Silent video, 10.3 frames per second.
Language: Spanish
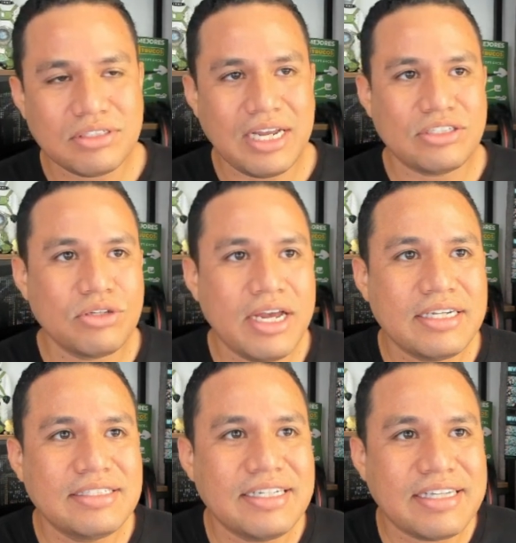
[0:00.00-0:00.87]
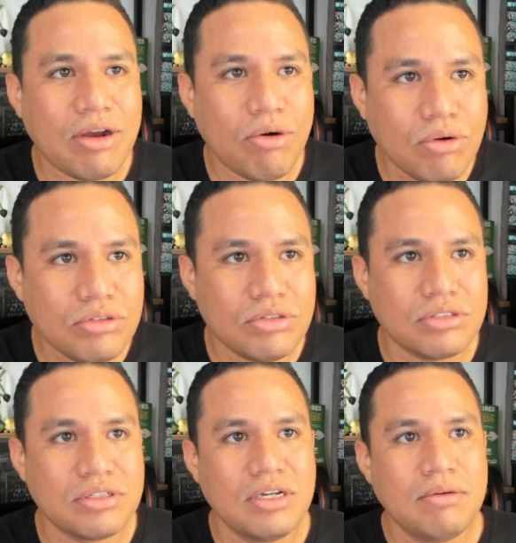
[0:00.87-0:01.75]
O sea, esto es de
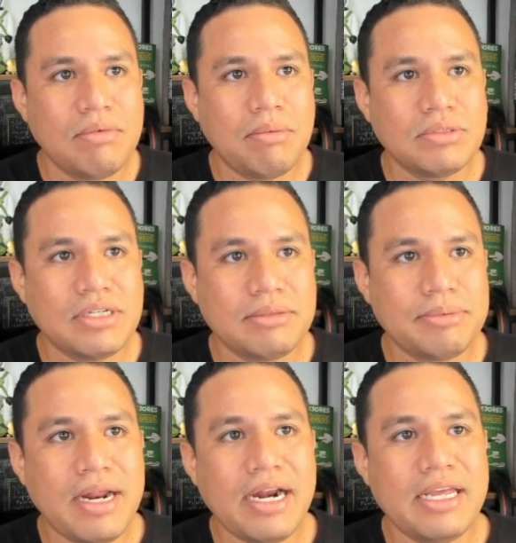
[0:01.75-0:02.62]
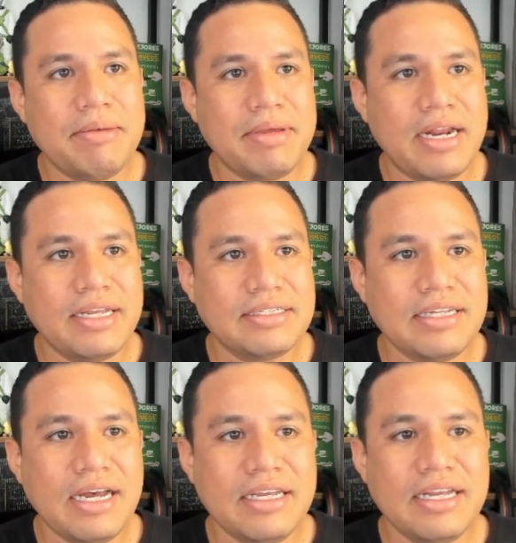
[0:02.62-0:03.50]
segundos. Vamos a esperar y mira, ahí
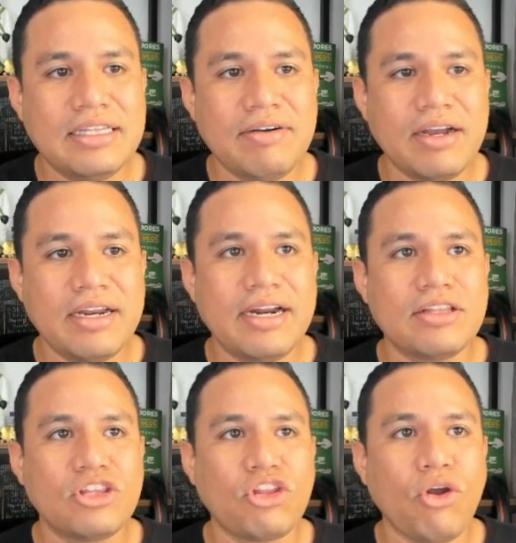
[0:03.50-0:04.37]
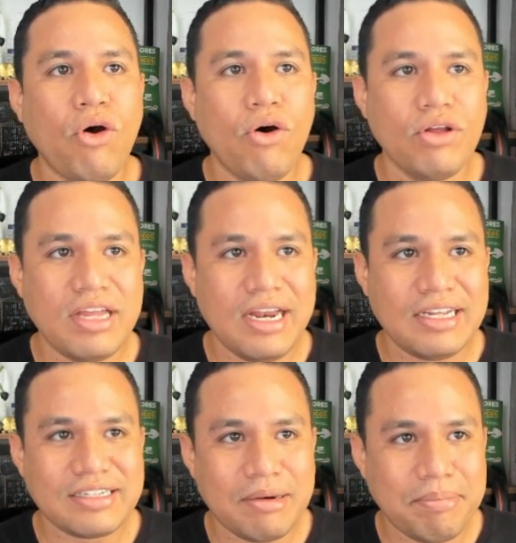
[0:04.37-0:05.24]
está. Y él te va a crear todas
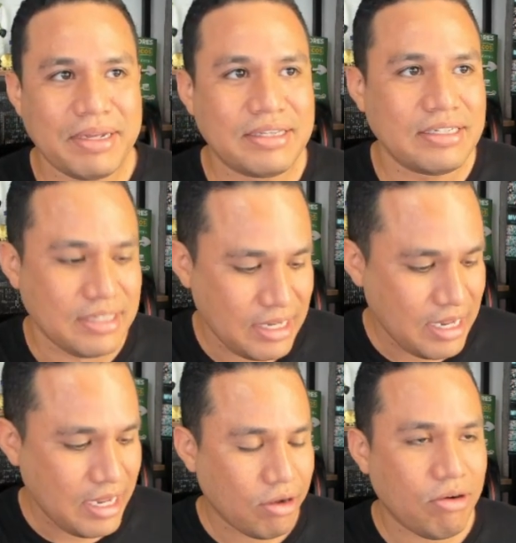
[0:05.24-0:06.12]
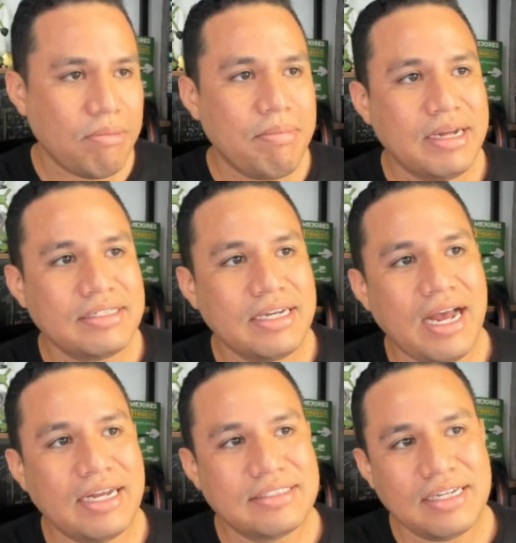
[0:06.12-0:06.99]
las carpetas con base
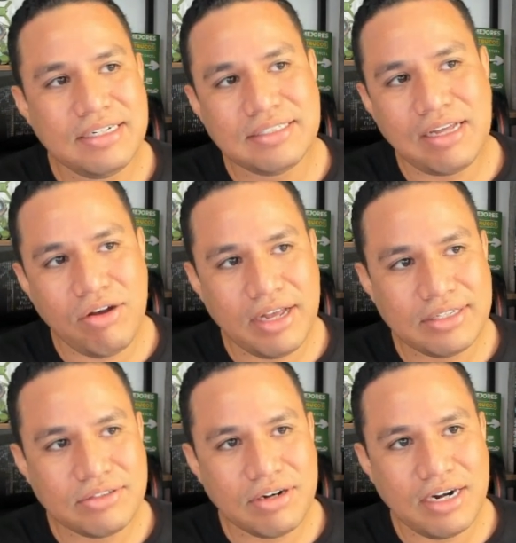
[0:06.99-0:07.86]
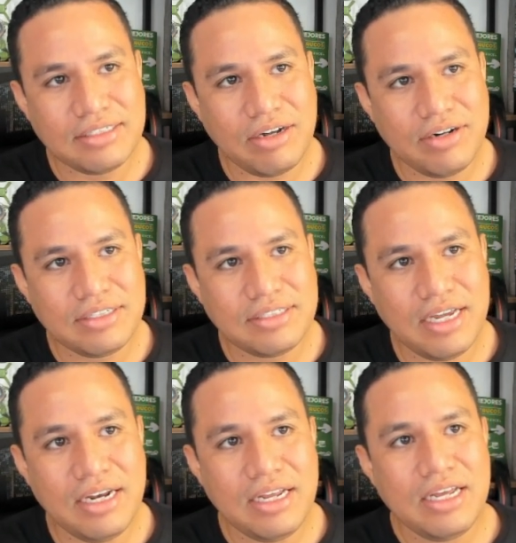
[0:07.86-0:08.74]
a este listado que has organizado en
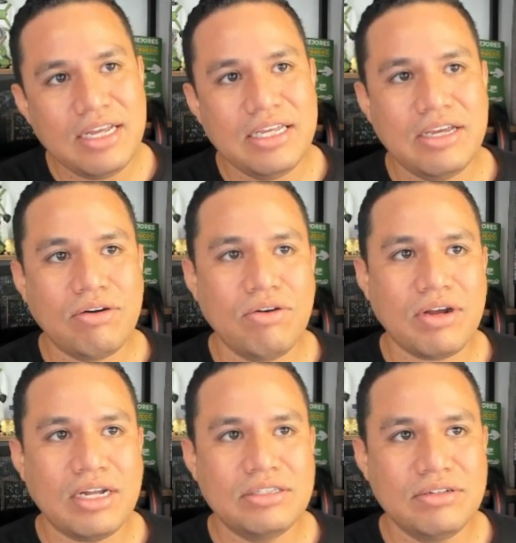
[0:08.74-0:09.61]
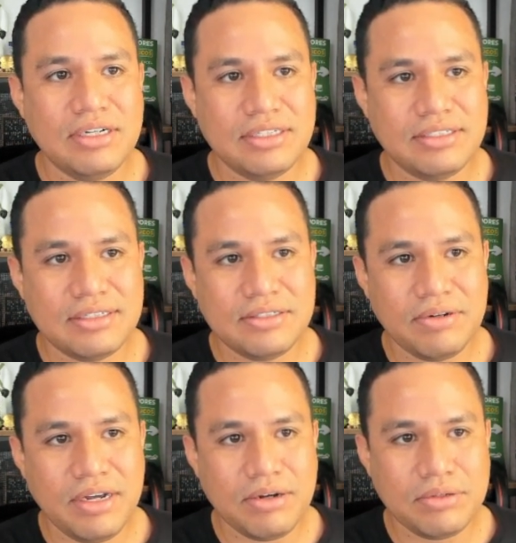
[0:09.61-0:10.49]
Excel y colocando este
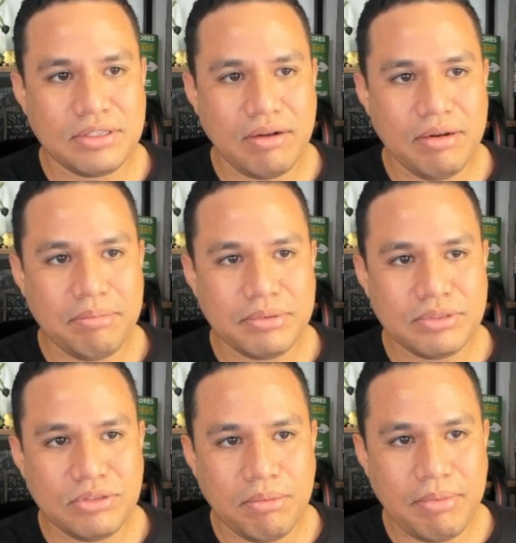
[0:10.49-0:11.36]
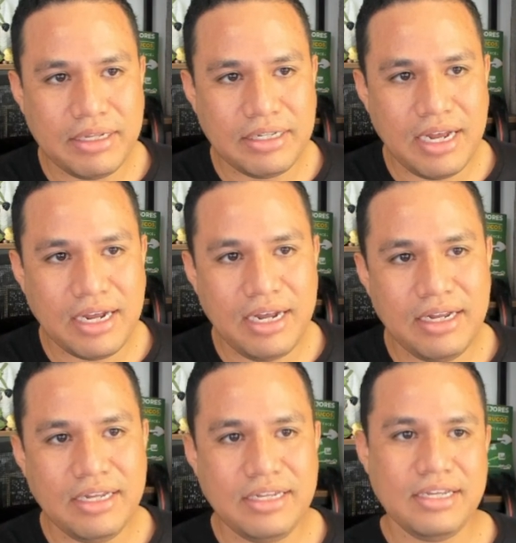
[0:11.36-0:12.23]
archivo ejecutable ejecutable.bat
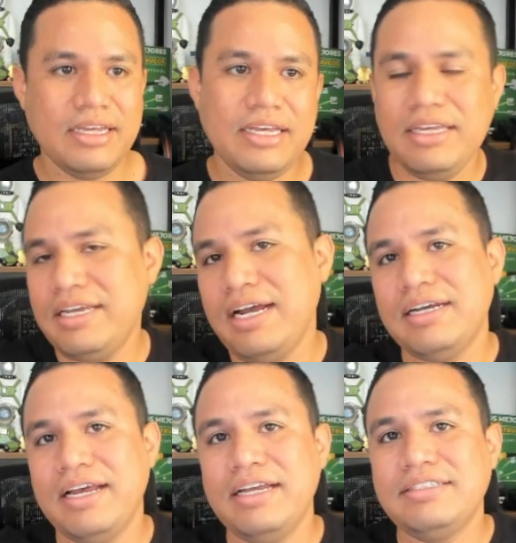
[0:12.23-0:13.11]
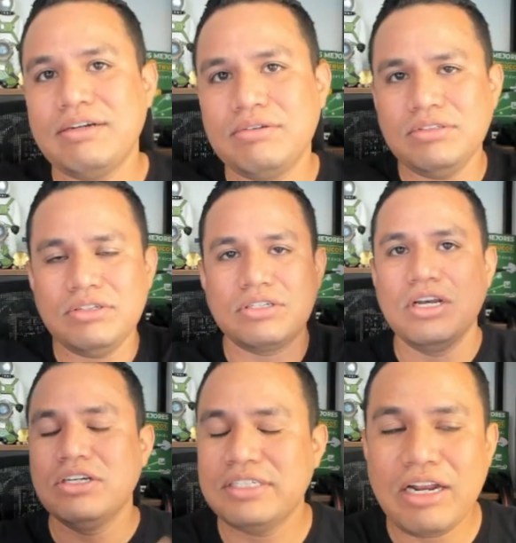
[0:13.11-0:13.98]
acá. Y ya, en segundos.
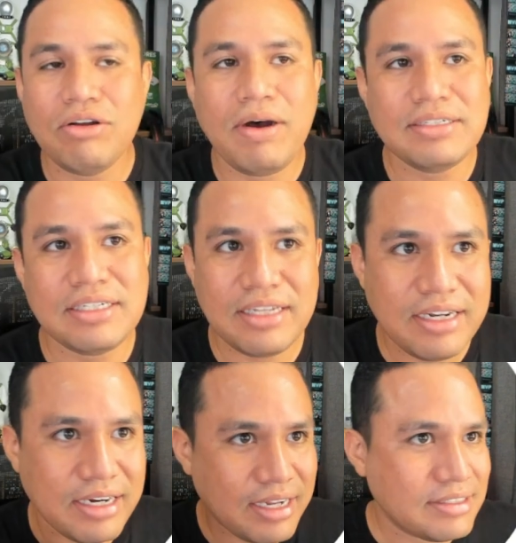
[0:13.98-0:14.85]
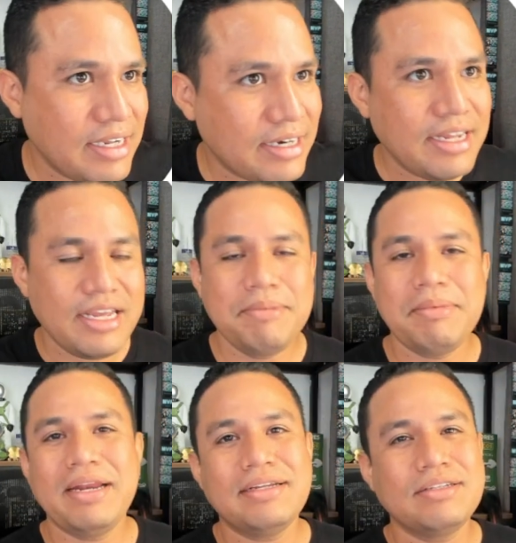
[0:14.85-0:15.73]
O sea, no vas a tener que hacer,
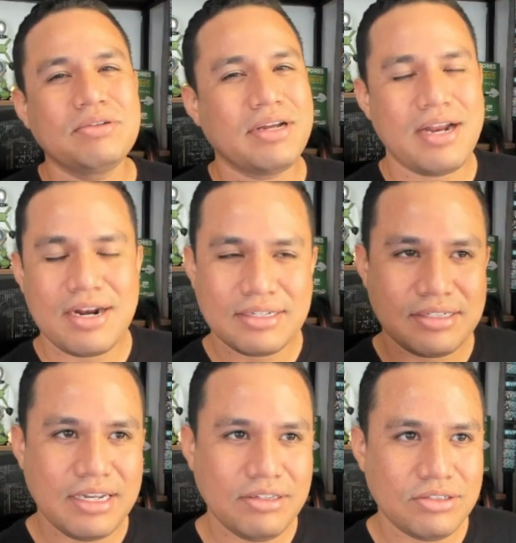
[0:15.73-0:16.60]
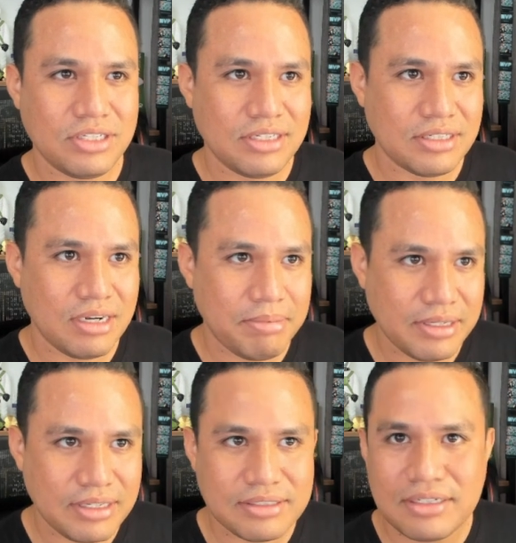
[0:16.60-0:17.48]
imagínate tú crear 100, 200
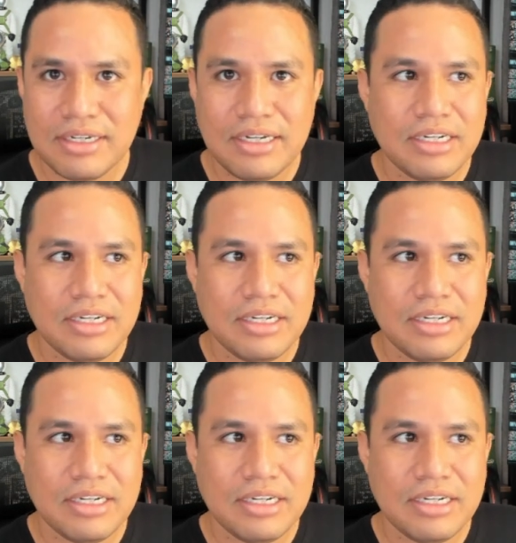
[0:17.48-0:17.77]
carpetas.